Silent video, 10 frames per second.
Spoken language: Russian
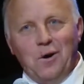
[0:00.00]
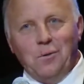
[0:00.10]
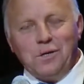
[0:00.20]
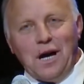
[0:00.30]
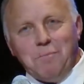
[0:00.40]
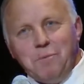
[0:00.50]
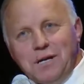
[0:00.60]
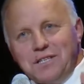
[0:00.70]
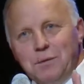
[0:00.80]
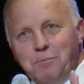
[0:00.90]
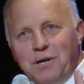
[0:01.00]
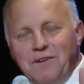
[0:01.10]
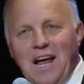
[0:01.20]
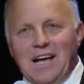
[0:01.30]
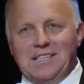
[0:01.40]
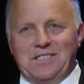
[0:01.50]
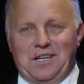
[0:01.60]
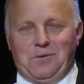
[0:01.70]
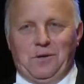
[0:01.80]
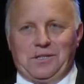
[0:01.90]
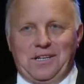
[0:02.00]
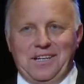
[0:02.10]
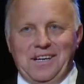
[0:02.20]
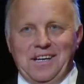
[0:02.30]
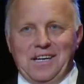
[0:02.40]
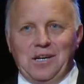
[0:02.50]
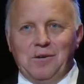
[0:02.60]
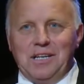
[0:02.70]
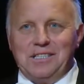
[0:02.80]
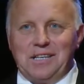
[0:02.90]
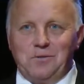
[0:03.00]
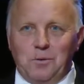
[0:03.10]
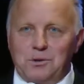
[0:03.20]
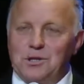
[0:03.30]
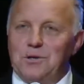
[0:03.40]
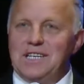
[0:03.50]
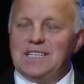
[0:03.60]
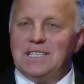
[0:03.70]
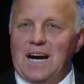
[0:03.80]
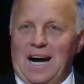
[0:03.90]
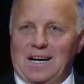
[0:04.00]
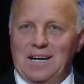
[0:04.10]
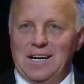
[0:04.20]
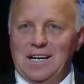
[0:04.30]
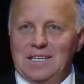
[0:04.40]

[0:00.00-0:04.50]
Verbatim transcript: он опять направляет народ и говорит о том, что итак,